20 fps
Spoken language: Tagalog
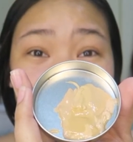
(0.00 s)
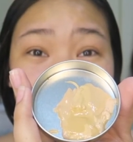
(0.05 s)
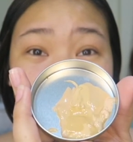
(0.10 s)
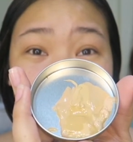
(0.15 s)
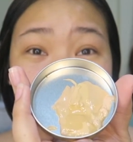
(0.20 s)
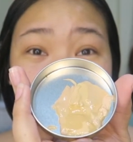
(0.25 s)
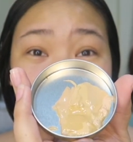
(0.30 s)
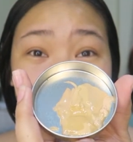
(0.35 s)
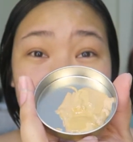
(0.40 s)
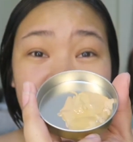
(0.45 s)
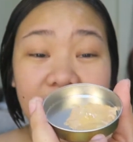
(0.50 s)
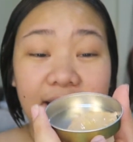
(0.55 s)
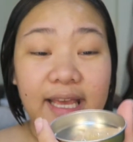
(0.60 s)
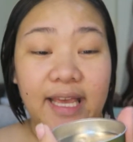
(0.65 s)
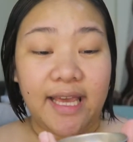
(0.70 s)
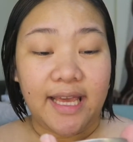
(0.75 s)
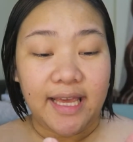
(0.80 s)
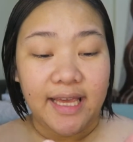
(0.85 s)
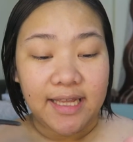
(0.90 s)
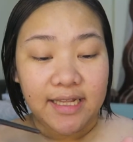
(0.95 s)
Yan.
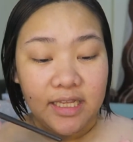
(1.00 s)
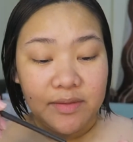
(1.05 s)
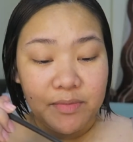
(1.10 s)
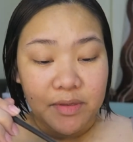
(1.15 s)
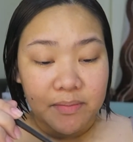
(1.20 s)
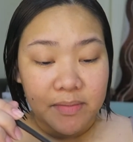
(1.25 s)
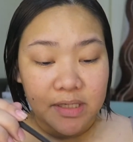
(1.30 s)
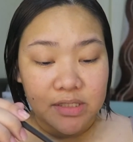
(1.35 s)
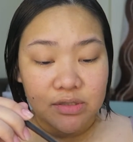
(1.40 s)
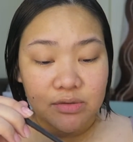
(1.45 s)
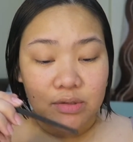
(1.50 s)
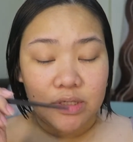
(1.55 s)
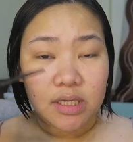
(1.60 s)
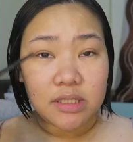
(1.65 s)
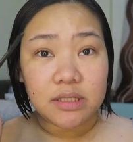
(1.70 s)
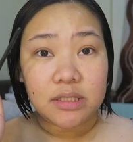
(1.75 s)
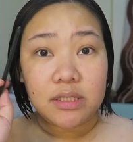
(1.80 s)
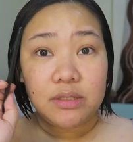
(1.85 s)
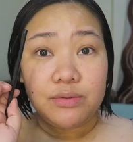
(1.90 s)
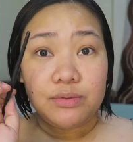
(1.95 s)
And, imimix ko
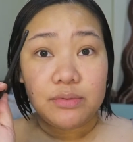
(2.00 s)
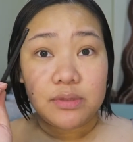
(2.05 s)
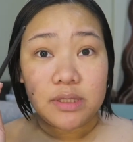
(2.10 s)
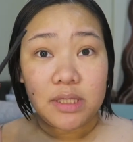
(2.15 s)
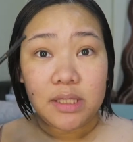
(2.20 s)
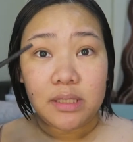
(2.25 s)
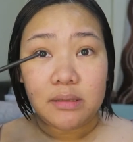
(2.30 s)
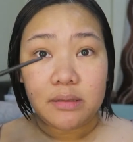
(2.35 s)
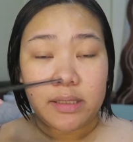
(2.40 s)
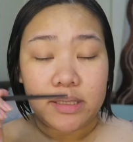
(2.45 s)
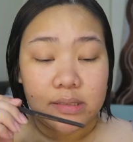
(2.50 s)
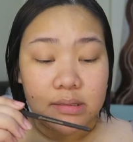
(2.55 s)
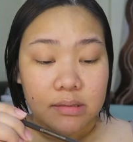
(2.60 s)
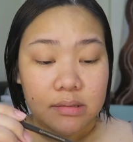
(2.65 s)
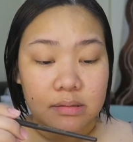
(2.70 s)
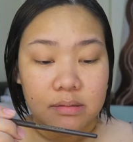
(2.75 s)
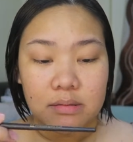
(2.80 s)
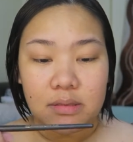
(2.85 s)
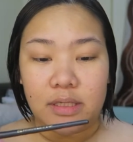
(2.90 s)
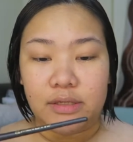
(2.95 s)
lang siya using
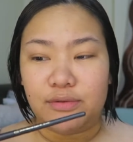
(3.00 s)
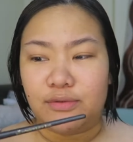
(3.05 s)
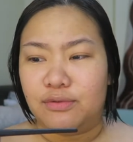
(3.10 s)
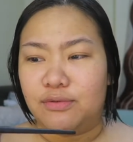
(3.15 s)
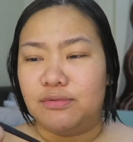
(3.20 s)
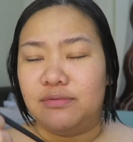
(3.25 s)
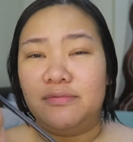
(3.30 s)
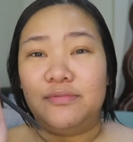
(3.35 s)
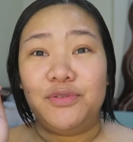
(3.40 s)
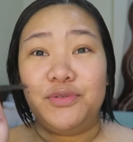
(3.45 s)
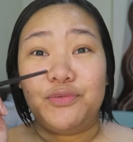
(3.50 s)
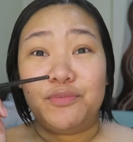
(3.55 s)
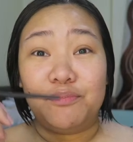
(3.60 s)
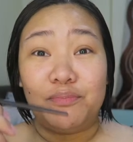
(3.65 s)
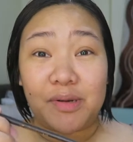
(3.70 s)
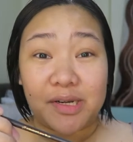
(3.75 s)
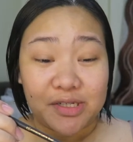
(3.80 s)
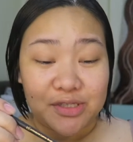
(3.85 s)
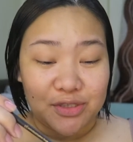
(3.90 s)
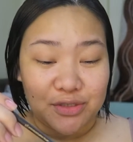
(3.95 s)
this, ano,
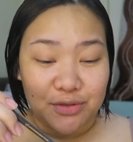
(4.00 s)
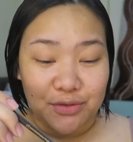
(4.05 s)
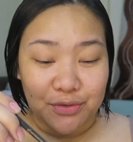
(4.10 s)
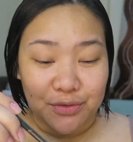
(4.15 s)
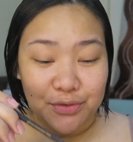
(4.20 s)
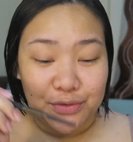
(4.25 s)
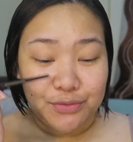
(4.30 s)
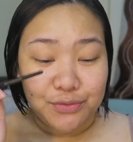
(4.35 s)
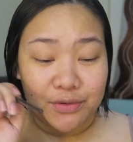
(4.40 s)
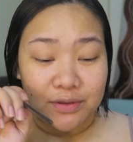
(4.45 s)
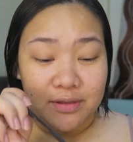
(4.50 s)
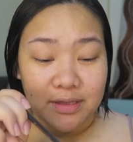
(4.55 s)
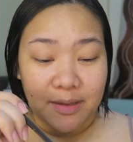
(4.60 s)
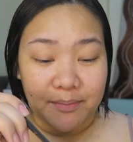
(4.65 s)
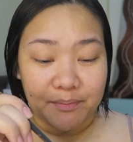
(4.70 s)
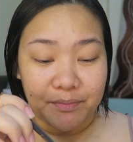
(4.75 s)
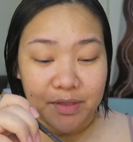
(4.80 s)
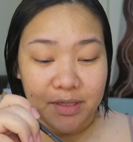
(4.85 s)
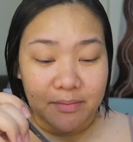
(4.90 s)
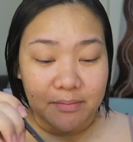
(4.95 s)
yung brush ko, yung
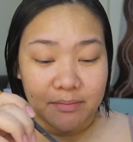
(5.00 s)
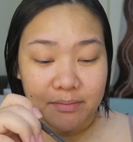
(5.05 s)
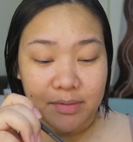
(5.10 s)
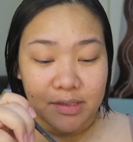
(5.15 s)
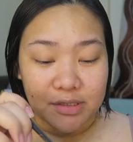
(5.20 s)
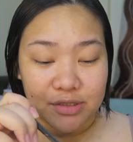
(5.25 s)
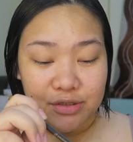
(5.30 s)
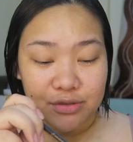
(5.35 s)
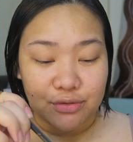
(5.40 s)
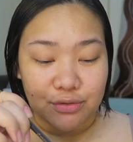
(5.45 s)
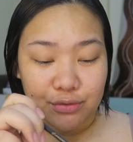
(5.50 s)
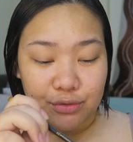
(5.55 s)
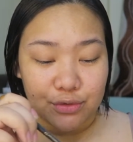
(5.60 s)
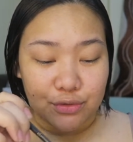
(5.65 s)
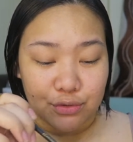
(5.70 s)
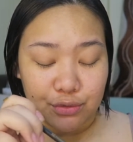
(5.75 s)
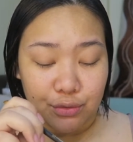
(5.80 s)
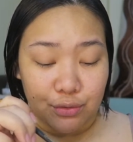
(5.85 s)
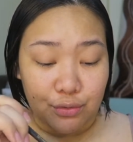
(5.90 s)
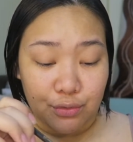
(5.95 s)
tip ng brush ko.
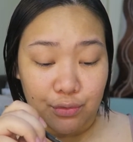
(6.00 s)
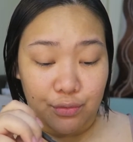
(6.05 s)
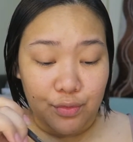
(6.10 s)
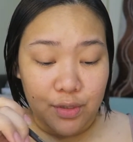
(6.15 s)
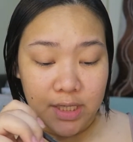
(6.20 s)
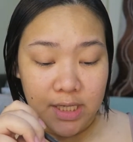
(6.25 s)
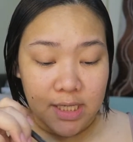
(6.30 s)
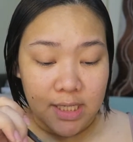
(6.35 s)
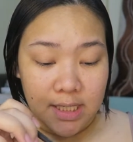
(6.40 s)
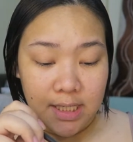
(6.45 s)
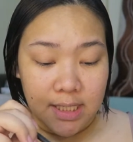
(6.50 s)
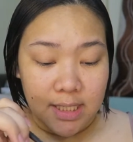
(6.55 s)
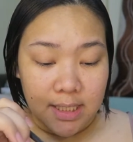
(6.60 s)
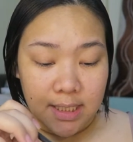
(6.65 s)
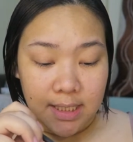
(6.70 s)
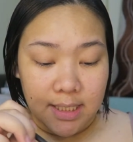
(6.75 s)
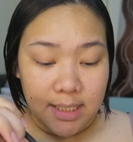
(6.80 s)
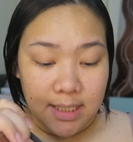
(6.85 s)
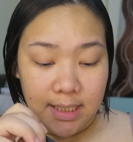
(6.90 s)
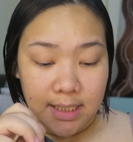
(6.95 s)
So,
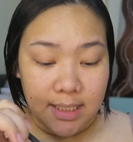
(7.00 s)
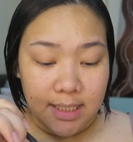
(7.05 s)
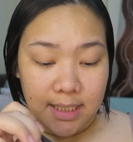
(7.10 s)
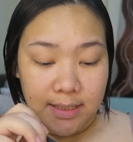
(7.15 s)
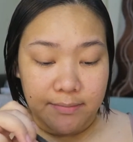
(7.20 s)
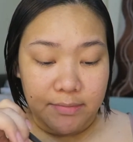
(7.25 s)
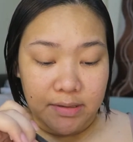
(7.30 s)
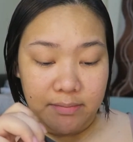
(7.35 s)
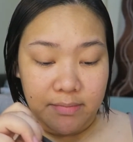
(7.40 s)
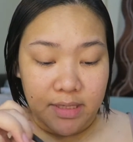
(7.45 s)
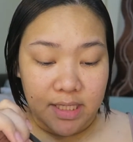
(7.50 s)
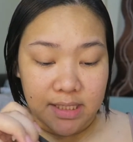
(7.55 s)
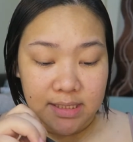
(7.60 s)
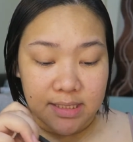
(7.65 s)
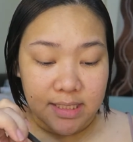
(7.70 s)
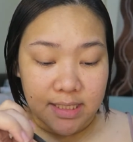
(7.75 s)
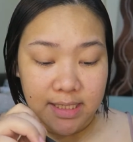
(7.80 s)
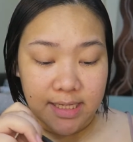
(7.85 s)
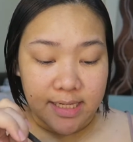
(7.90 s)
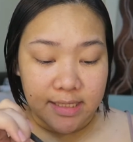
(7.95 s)

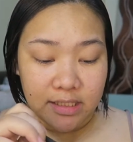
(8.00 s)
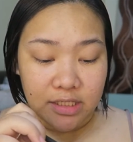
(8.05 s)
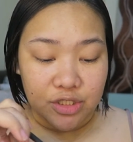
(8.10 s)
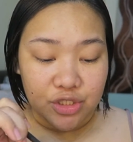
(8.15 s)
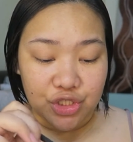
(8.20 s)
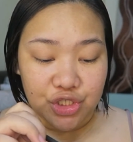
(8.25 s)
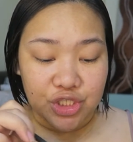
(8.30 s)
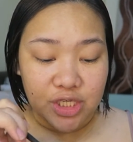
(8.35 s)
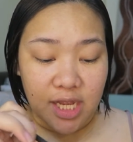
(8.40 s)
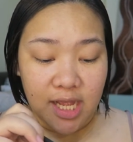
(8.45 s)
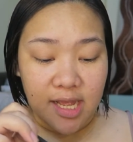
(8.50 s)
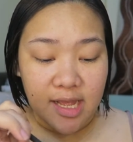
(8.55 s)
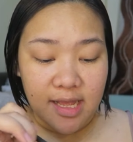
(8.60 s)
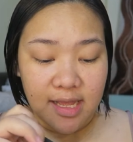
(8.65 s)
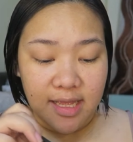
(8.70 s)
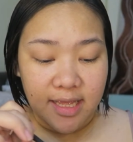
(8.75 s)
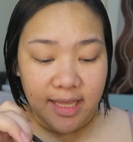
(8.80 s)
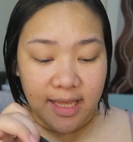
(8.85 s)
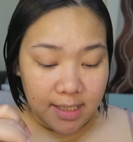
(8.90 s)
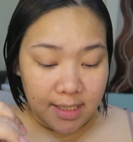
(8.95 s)
imimix na natin
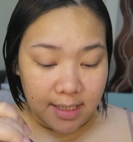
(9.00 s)
siya.